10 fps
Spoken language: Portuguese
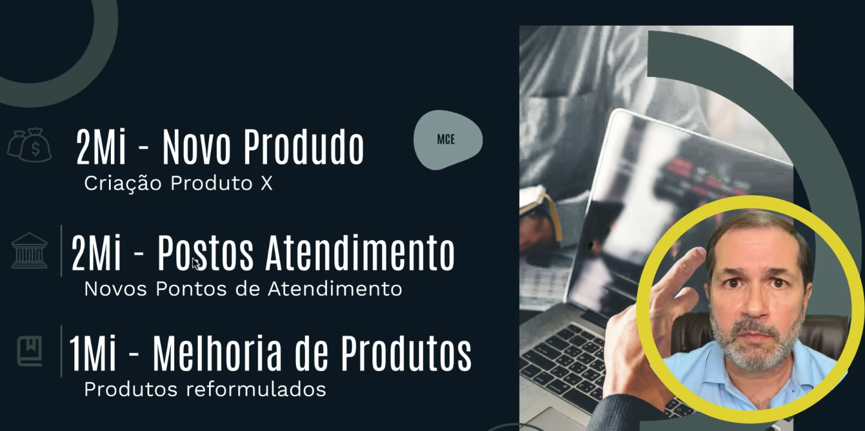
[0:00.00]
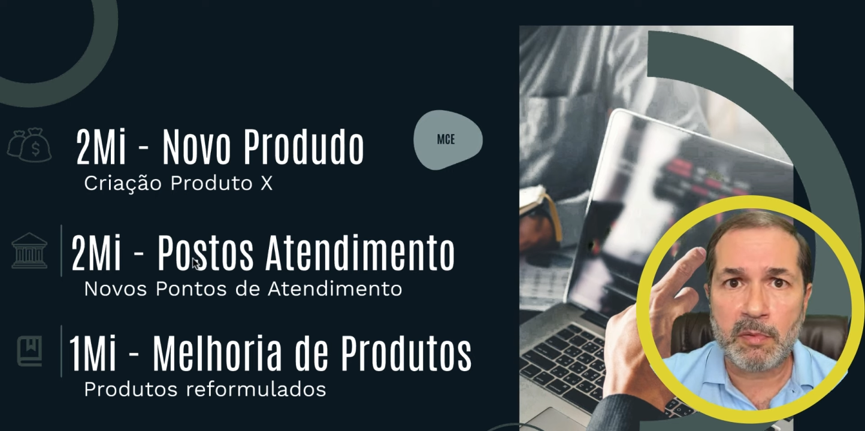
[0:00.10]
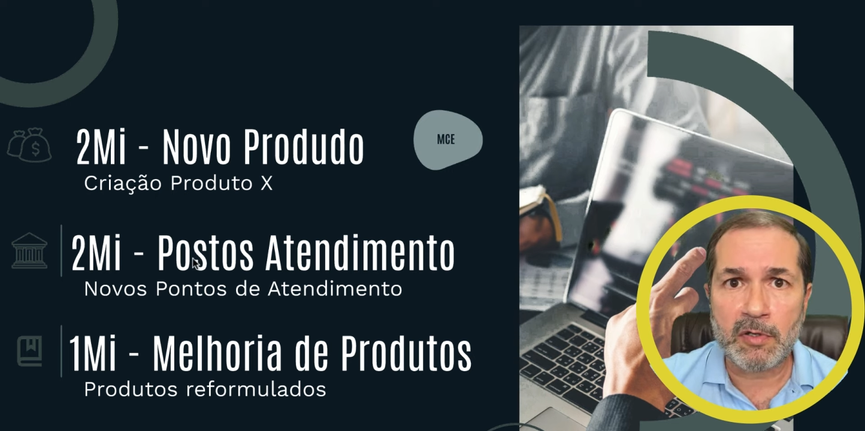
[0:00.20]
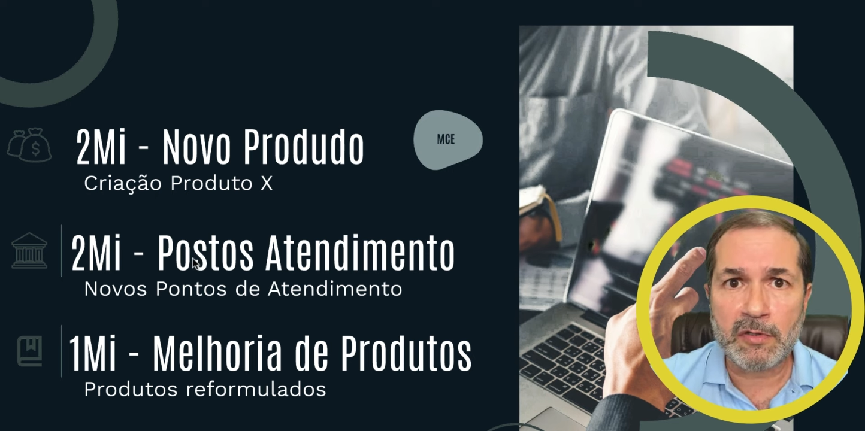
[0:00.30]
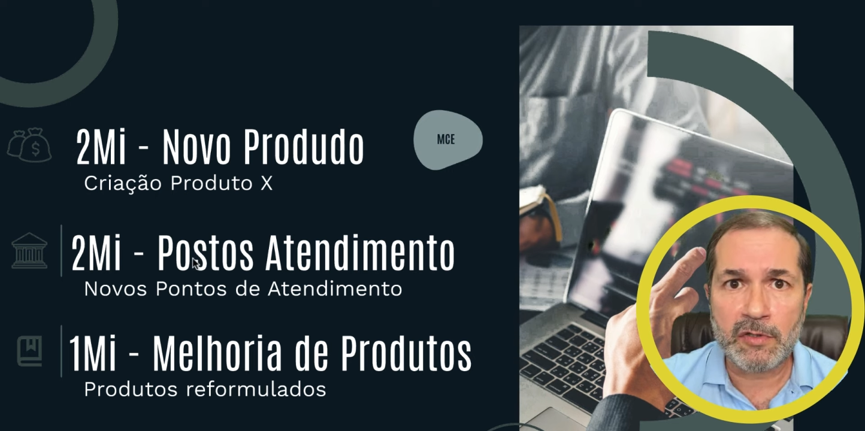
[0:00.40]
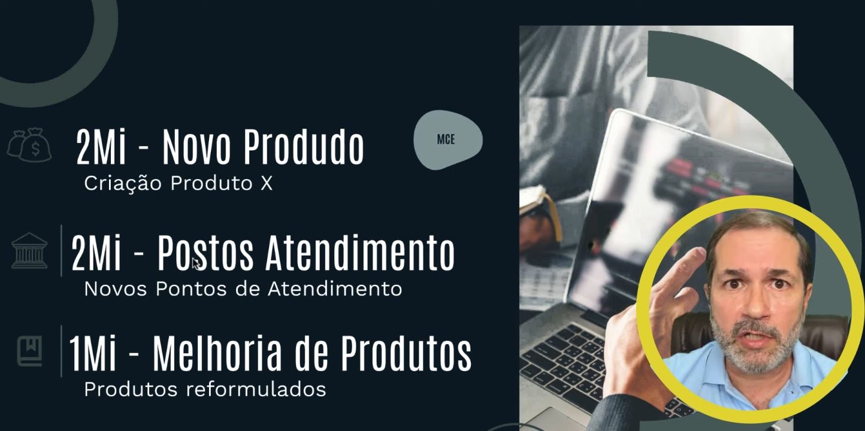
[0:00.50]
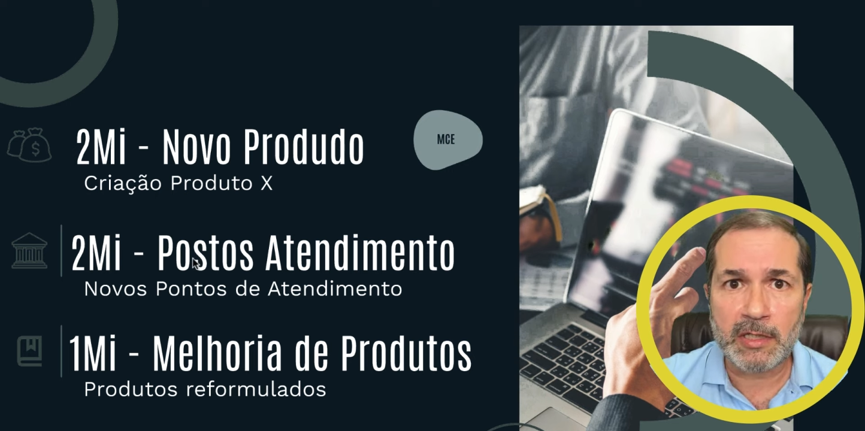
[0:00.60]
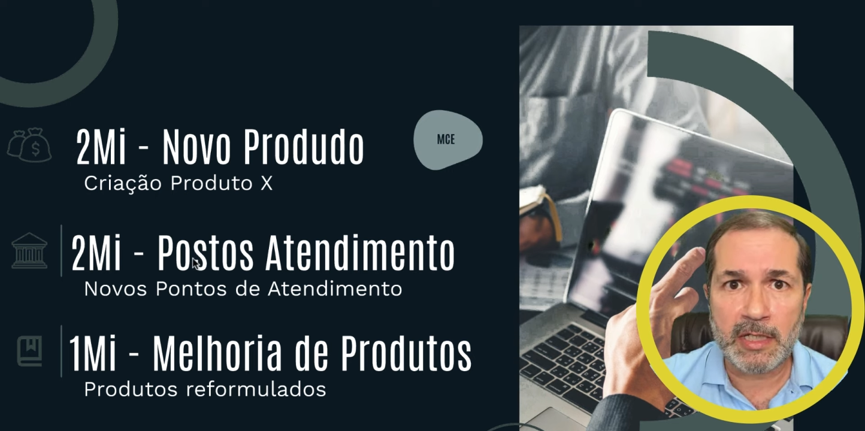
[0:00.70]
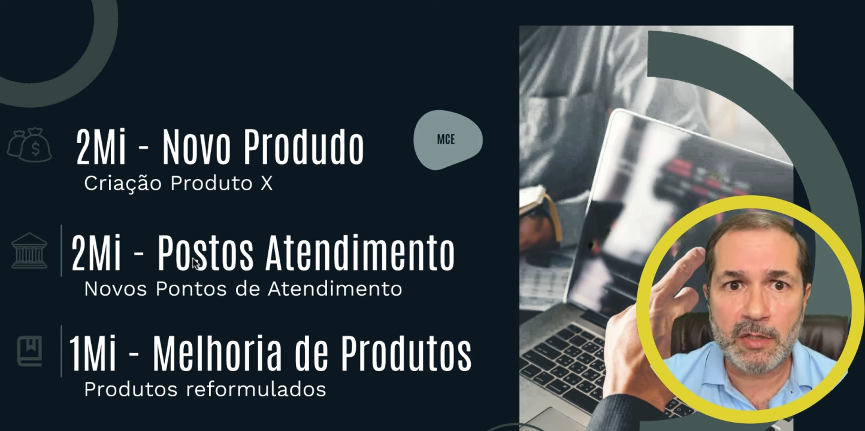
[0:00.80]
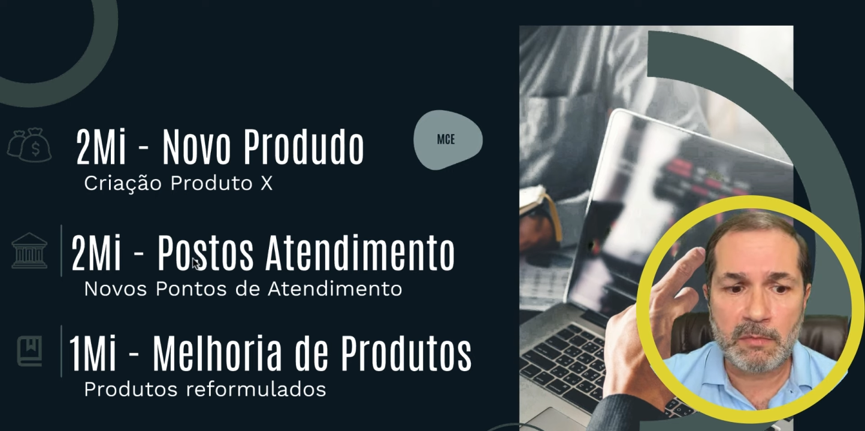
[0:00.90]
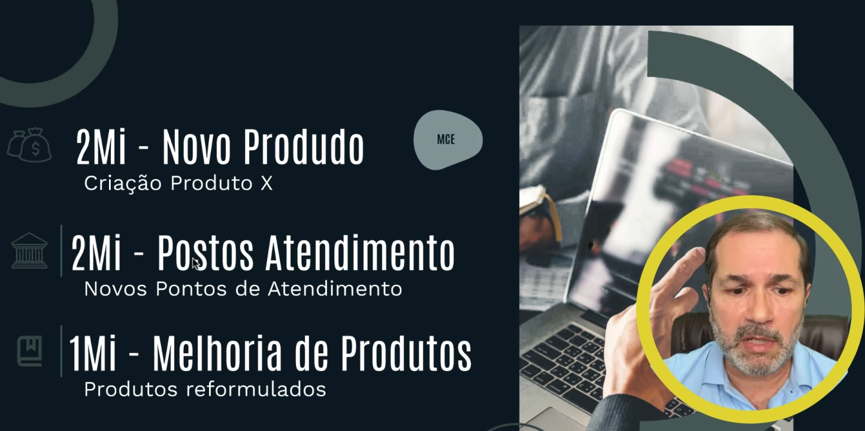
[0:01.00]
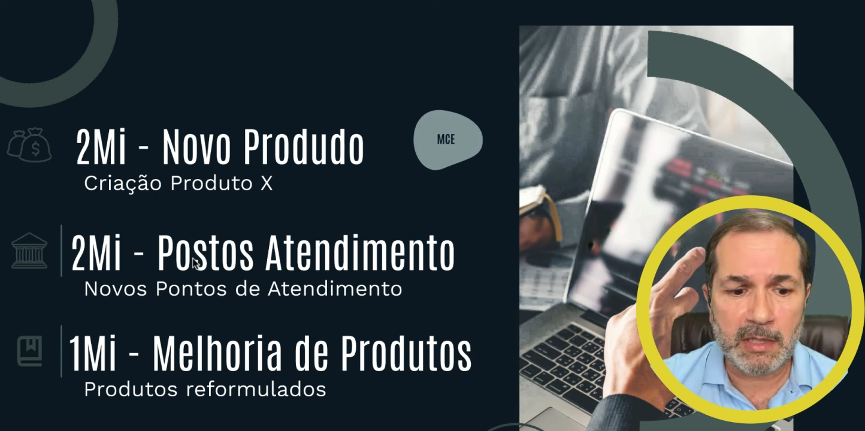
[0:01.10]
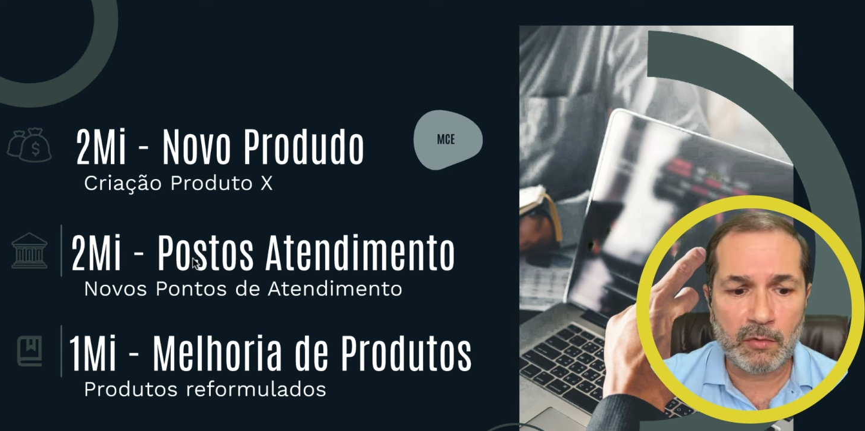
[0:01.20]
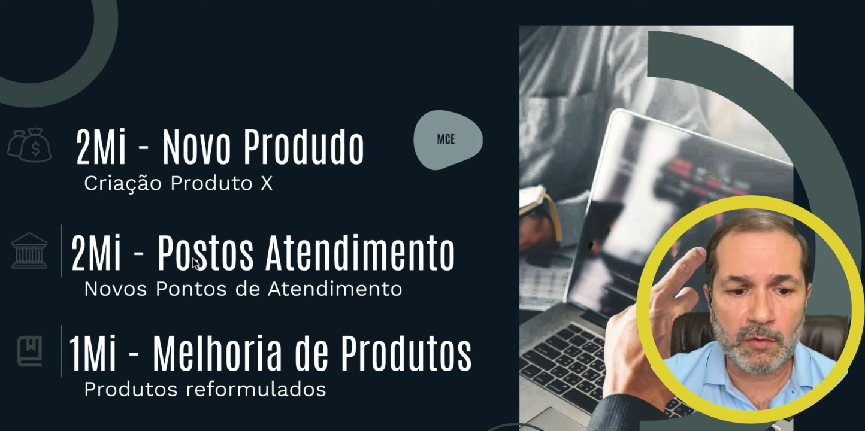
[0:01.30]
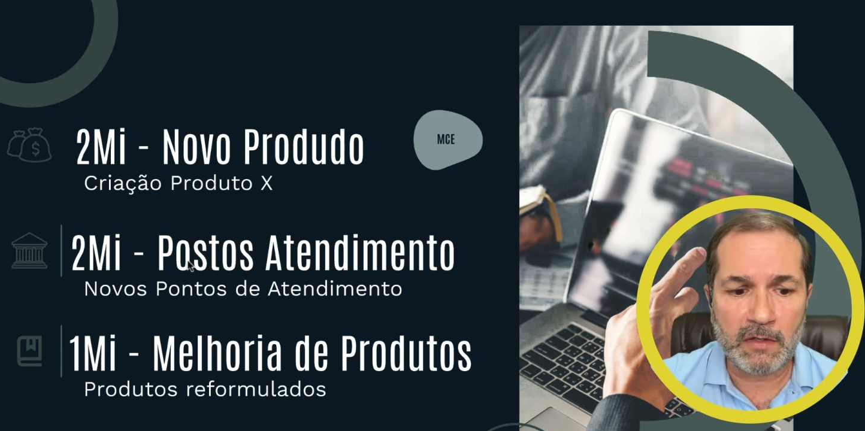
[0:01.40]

postos de atendimento,